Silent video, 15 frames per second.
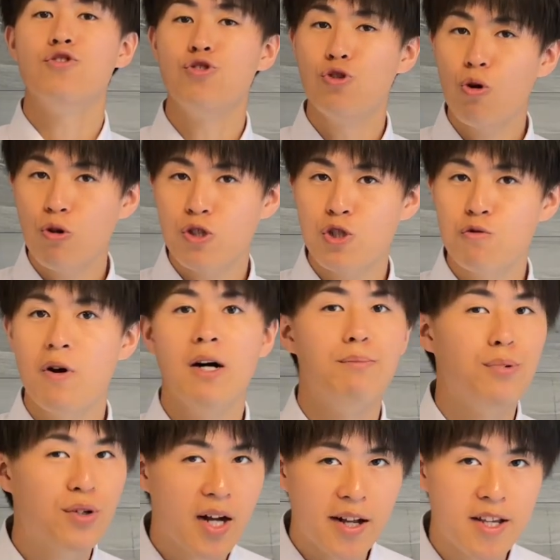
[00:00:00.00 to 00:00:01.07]
上司は
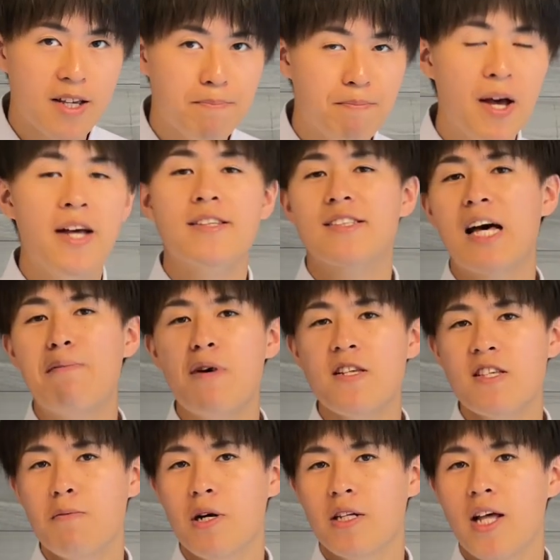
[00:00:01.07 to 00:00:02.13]
部下にさま
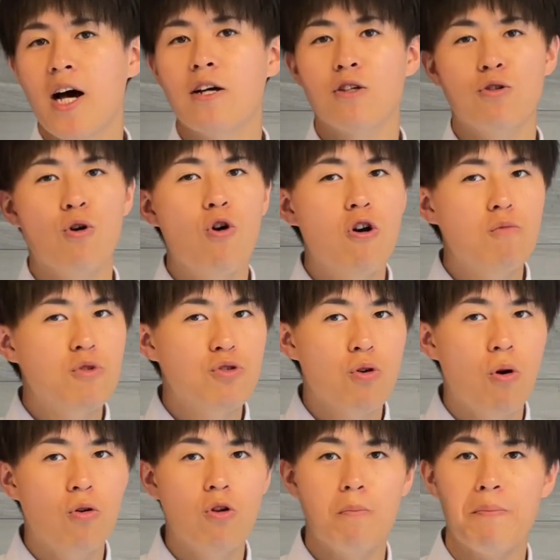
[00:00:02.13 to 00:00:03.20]
ざまな業務
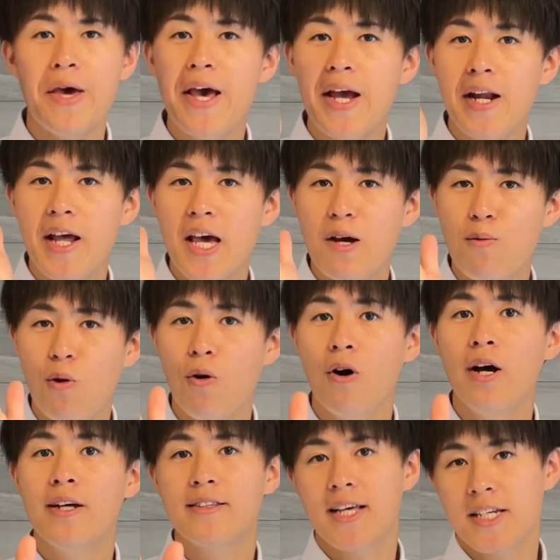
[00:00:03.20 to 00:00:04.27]
上の命令を
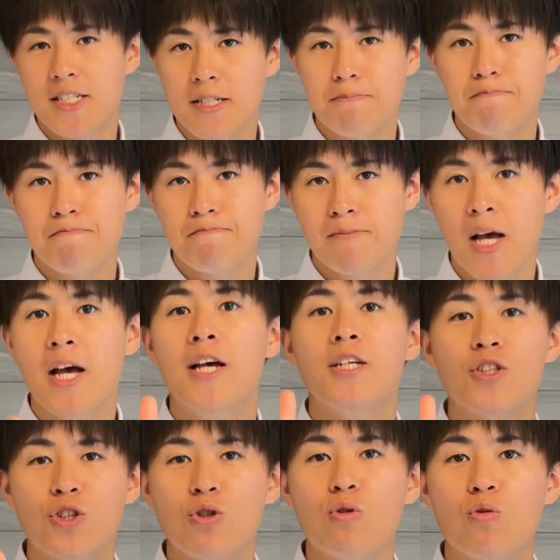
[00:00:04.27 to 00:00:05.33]
出し、
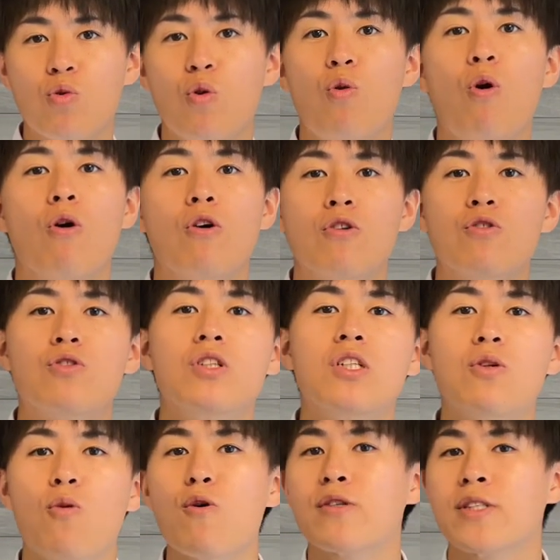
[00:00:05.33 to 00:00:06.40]
仕事を遂
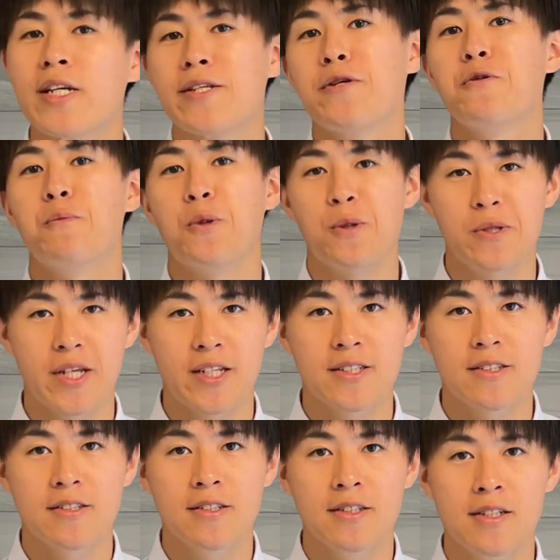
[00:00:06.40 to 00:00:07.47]
行させるもので
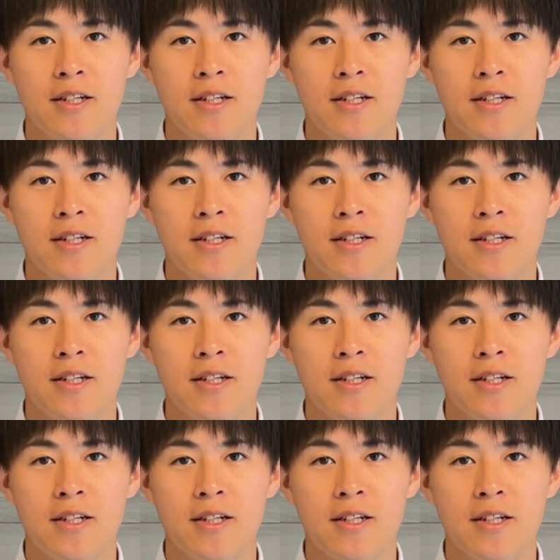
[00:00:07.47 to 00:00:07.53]
す。